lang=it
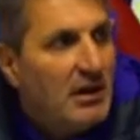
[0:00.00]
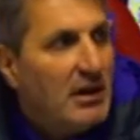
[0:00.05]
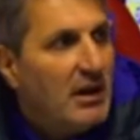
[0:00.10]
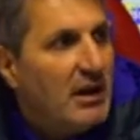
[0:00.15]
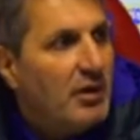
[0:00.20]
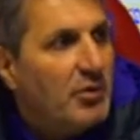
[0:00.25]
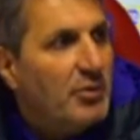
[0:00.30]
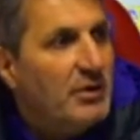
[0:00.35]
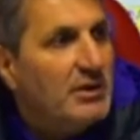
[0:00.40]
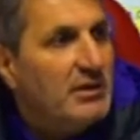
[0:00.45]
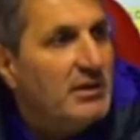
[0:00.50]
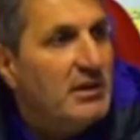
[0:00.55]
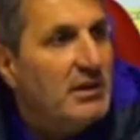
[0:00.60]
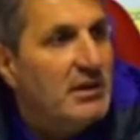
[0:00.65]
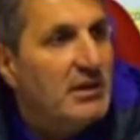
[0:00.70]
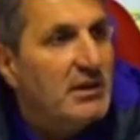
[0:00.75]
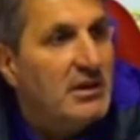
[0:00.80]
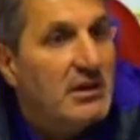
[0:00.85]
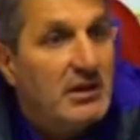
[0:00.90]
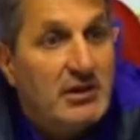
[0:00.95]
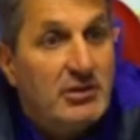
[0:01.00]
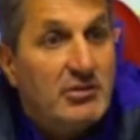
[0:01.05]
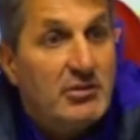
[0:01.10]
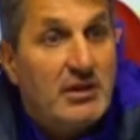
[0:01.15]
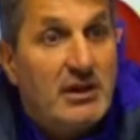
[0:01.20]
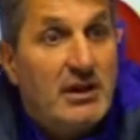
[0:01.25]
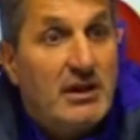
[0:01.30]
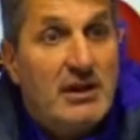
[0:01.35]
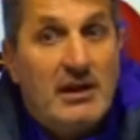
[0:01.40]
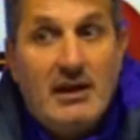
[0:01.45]
e quindi credo
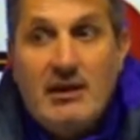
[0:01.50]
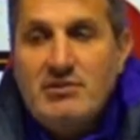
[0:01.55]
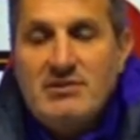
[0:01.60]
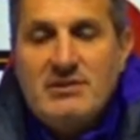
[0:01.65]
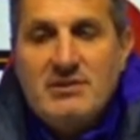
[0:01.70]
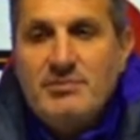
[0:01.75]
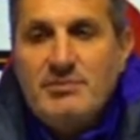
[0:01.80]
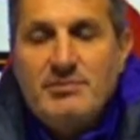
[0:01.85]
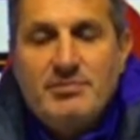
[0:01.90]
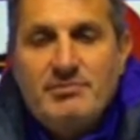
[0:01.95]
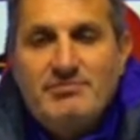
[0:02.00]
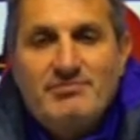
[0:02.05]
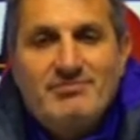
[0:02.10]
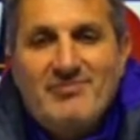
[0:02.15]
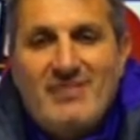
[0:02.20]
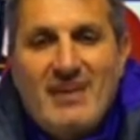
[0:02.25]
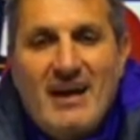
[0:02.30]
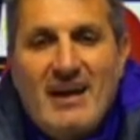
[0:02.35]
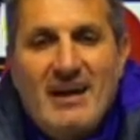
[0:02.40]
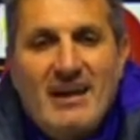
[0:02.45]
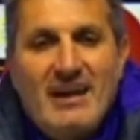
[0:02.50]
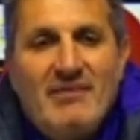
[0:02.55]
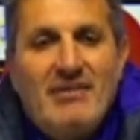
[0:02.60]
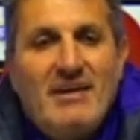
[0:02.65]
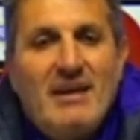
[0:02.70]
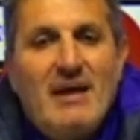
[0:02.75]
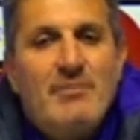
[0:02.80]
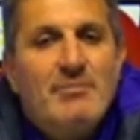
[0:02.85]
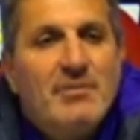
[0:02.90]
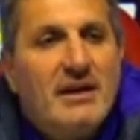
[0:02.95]
che la cosa più... è la
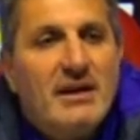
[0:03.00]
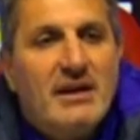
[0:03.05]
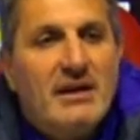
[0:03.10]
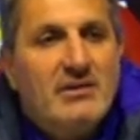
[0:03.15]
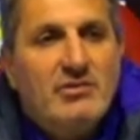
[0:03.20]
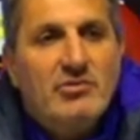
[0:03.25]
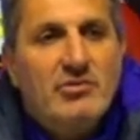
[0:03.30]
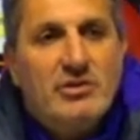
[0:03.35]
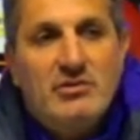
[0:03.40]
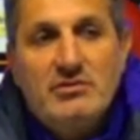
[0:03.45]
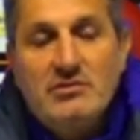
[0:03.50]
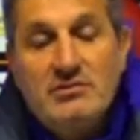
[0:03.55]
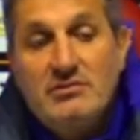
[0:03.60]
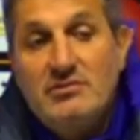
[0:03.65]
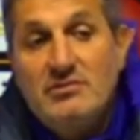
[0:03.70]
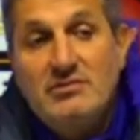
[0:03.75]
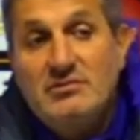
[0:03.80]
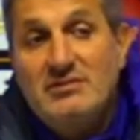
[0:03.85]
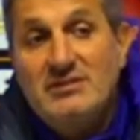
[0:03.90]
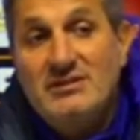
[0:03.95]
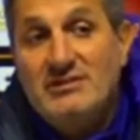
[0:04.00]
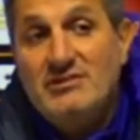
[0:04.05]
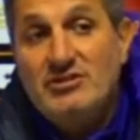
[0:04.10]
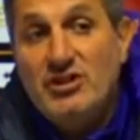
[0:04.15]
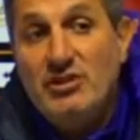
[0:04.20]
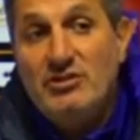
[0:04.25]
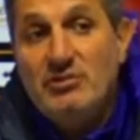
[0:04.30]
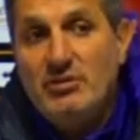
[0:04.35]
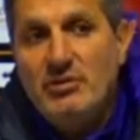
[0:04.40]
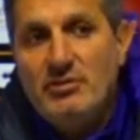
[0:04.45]
variabile che noi, non, non si,
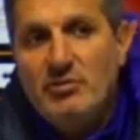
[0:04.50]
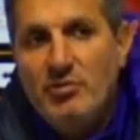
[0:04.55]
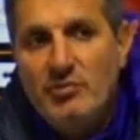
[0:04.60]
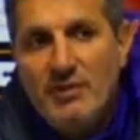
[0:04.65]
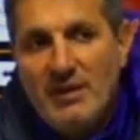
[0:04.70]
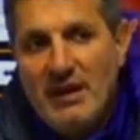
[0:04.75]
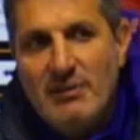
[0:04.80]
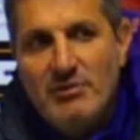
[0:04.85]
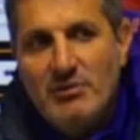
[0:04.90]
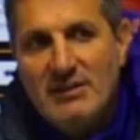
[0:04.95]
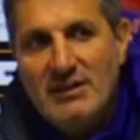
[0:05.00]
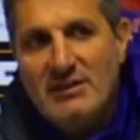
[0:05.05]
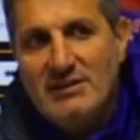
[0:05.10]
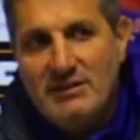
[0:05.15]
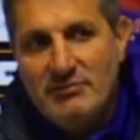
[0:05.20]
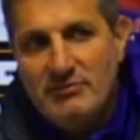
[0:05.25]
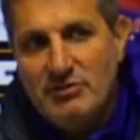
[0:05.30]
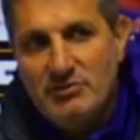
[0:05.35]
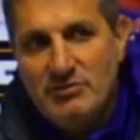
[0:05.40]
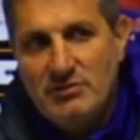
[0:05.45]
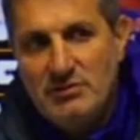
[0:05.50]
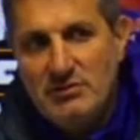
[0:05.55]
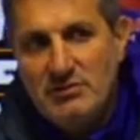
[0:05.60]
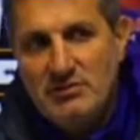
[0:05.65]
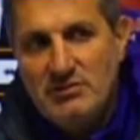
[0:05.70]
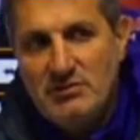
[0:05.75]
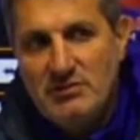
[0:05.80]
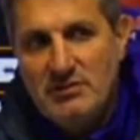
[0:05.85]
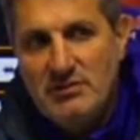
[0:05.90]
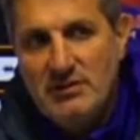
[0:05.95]
cioè noi dominiamo 30
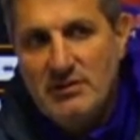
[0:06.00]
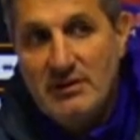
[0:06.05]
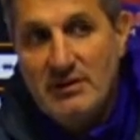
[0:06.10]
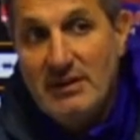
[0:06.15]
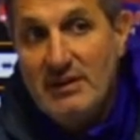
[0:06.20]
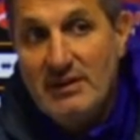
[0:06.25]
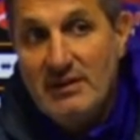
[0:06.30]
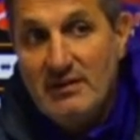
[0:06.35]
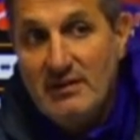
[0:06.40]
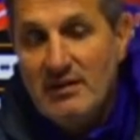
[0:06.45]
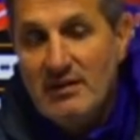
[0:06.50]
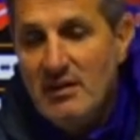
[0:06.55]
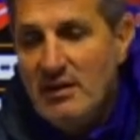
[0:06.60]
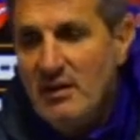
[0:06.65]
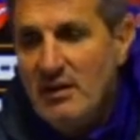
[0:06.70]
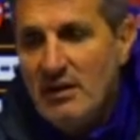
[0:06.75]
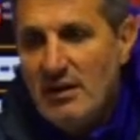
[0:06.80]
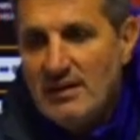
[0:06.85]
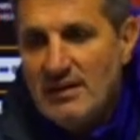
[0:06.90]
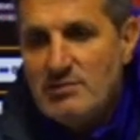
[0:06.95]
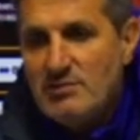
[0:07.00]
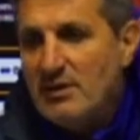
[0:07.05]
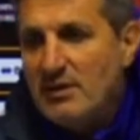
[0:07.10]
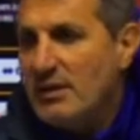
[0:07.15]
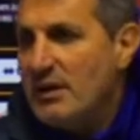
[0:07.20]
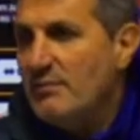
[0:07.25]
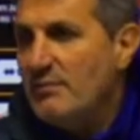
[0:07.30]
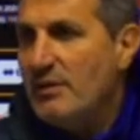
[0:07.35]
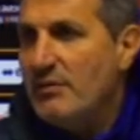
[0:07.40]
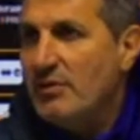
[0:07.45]
minuti le, le, la
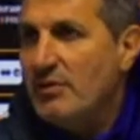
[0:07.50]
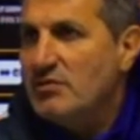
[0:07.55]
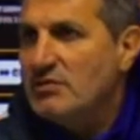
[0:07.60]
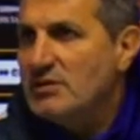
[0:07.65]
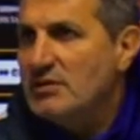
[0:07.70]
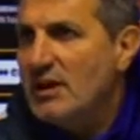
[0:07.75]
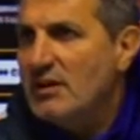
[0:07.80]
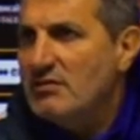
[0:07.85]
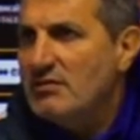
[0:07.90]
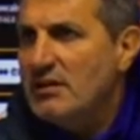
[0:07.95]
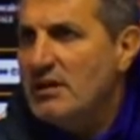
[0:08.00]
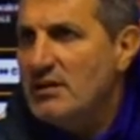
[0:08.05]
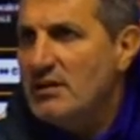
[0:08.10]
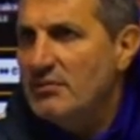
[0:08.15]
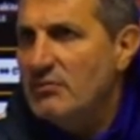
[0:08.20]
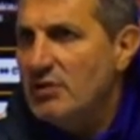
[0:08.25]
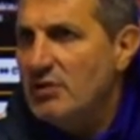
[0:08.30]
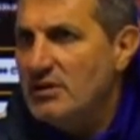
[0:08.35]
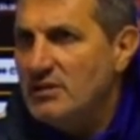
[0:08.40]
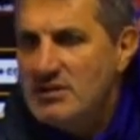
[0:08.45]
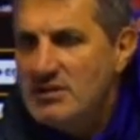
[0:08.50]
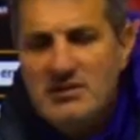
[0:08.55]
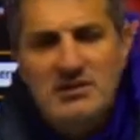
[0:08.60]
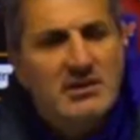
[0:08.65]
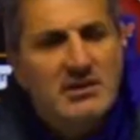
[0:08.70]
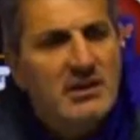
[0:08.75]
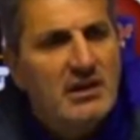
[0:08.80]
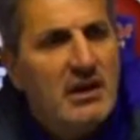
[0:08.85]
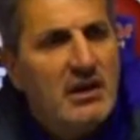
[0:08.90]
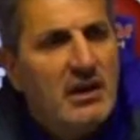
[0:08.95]
squadra che abbiamo incontrato, che è l'Imolese,
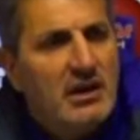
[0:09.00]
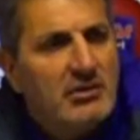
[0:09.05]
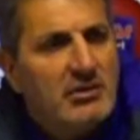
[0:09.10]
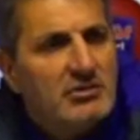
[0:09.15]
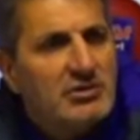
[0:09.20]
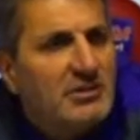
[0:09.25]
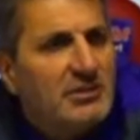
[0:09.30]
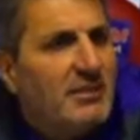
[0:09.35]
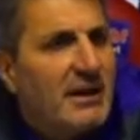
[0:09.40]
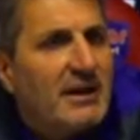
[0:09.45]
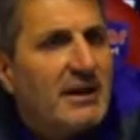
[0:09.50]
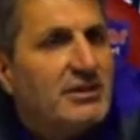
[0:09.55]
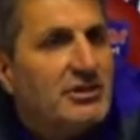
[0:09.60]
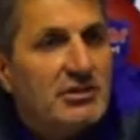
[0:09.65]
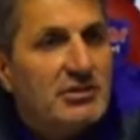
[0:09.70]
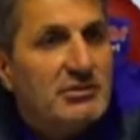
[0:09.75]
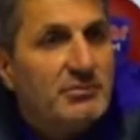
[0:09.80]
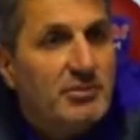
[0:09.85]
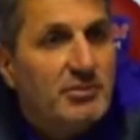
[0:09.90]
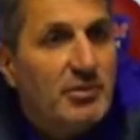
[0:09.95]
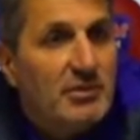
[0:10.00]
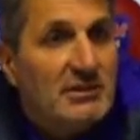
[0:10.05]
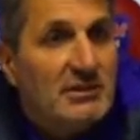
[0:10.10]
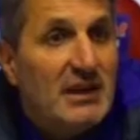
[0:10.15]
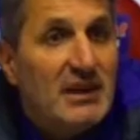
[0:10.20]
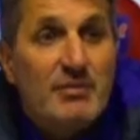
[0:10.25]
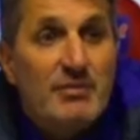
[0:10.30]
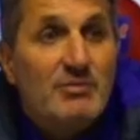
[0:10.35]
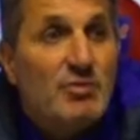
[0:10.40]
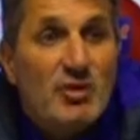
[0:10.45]
sì, non ci ha mai calciato in porta.
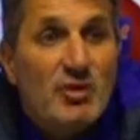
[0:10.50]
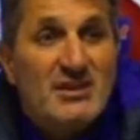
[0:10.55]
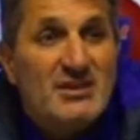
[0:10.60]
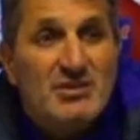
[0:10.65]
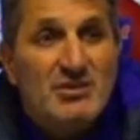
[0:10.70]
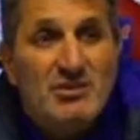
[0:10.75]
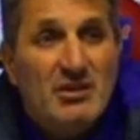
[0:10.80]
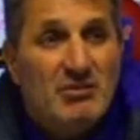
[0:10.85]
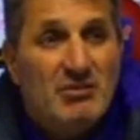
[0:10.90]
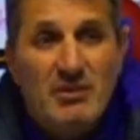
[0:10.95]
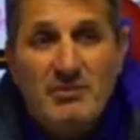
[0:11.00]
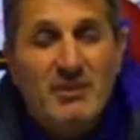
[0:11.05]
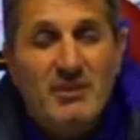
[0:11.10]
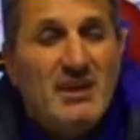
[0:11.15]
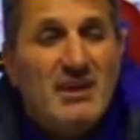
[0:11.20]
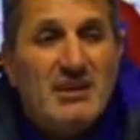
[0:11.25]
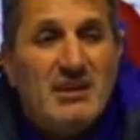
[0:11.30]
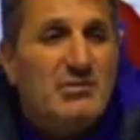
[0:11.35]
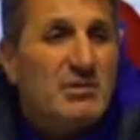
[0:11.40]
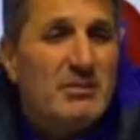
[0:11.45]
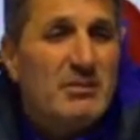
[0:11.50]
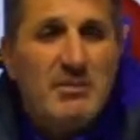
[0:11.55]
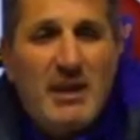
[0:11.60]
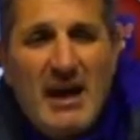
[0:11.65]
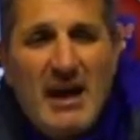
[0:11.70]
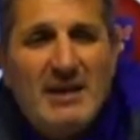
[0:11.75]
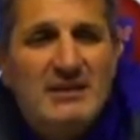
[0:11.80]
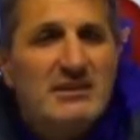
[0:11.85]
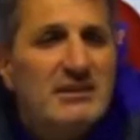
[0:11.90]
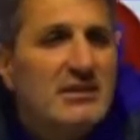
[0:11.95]
La prima occasione con le marcature
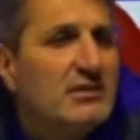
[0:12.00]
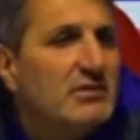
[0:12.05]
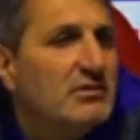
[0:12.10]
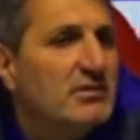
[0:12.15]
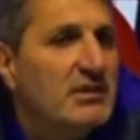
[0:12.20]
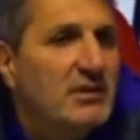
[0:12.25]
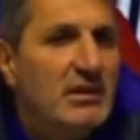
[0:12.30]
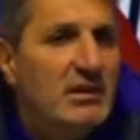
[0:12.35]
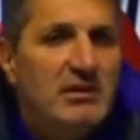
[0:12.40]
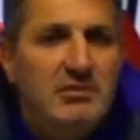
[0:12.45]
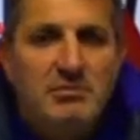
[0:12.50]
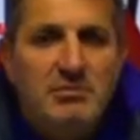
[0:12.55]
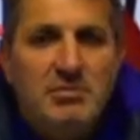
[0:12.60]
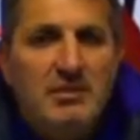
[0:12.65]
blande, con, eh,